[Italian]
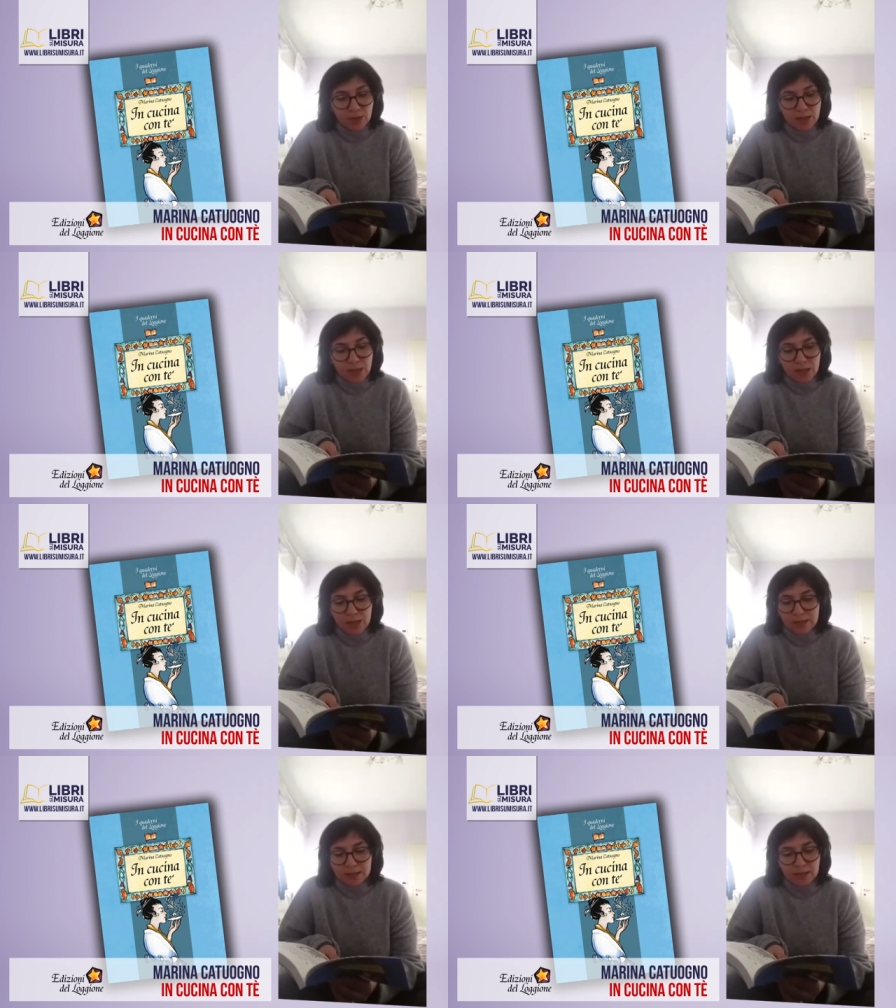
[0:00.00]
lei
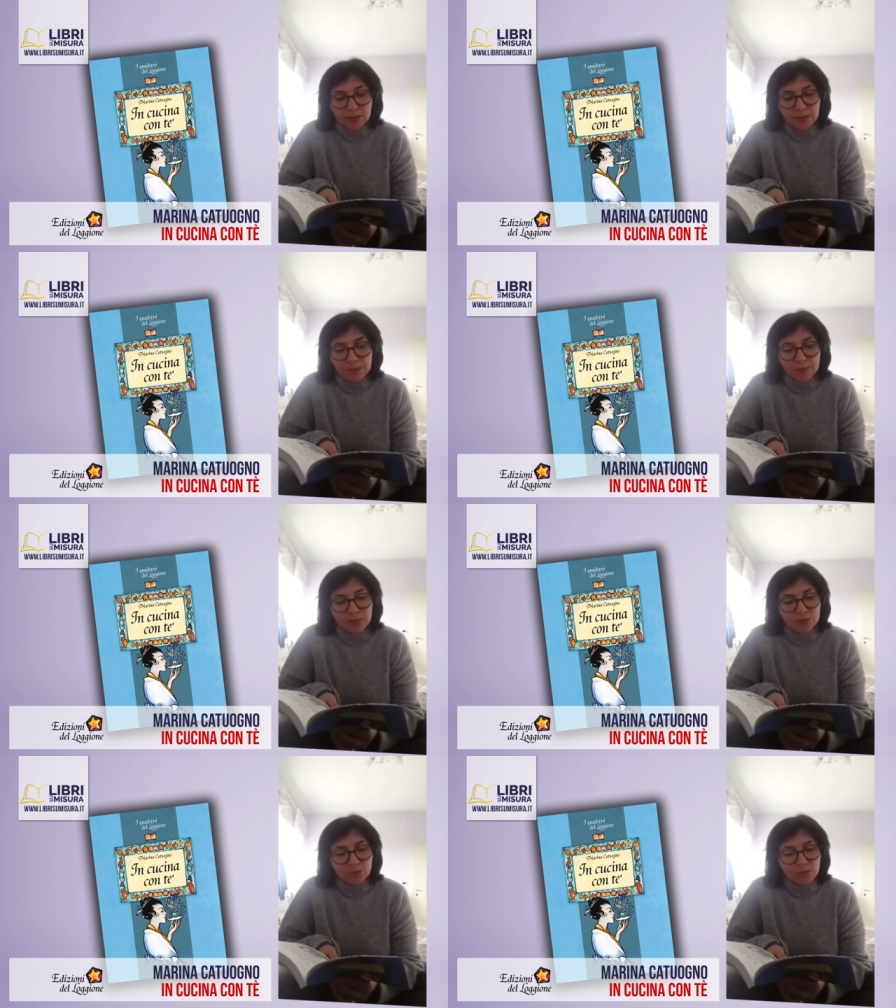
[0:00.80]
letteralmente mi
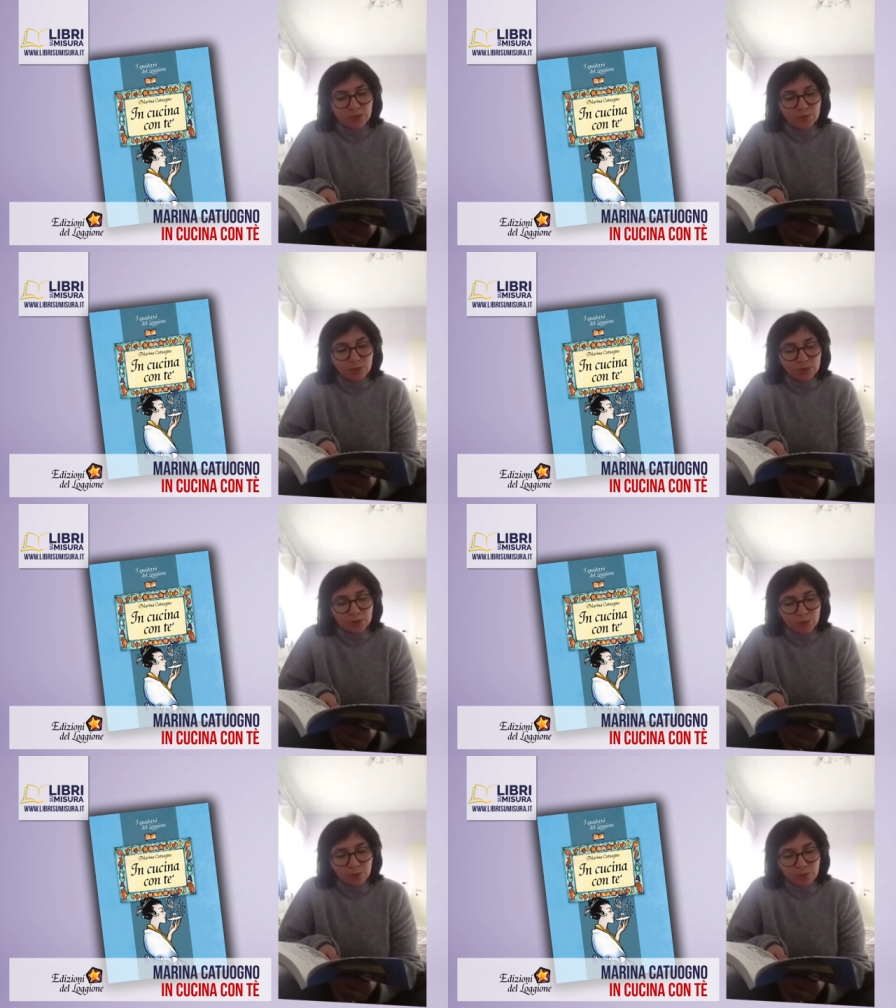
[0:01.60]
istruiva sulle sue
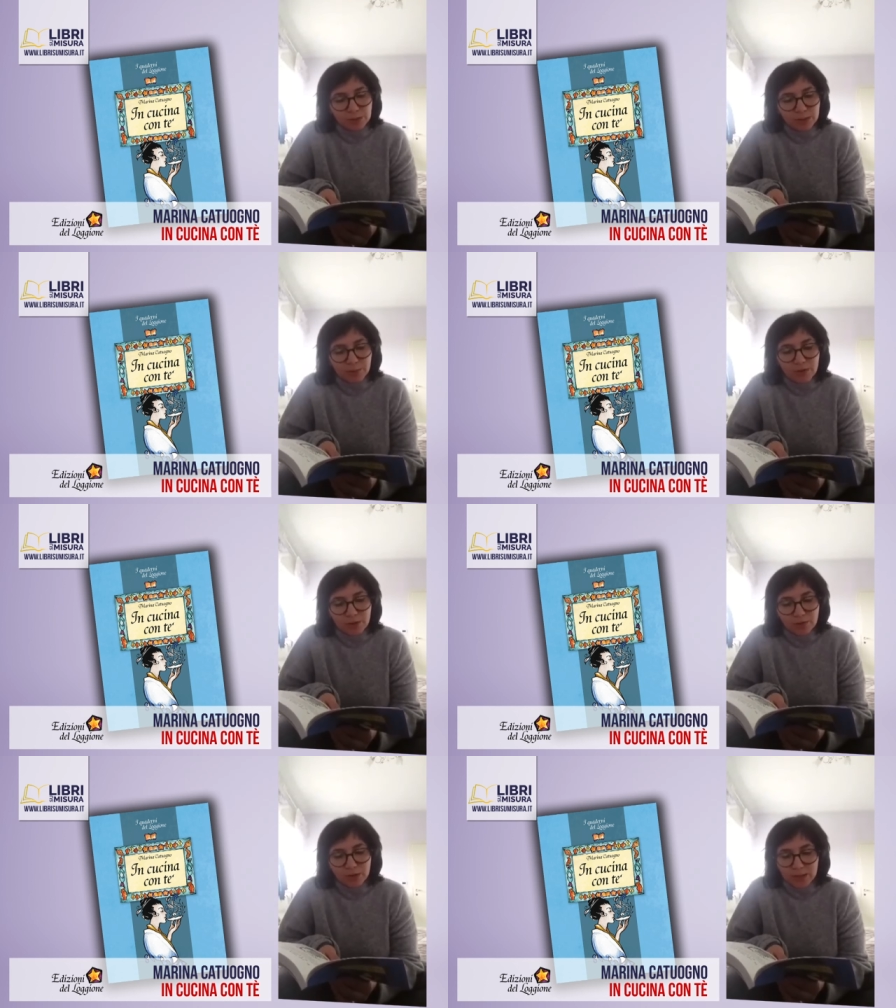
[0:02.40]
proprietà benefiche
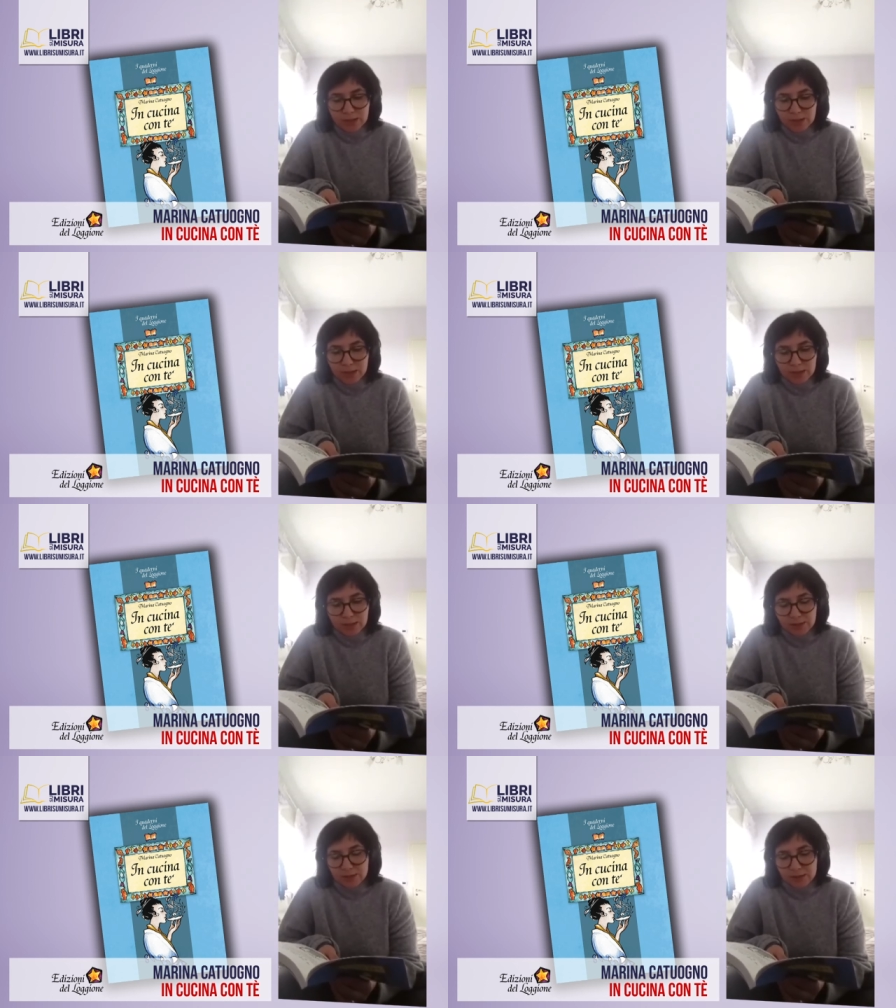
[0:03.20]
de, eh,
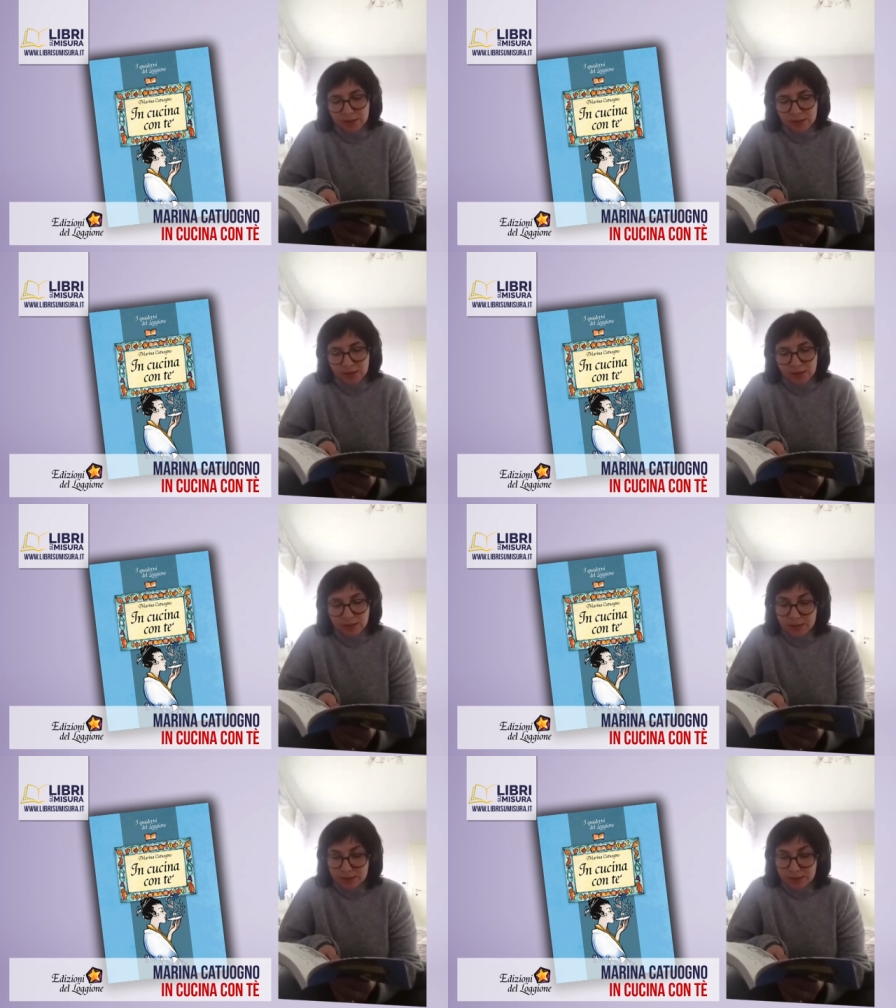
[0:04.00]
de, del tè,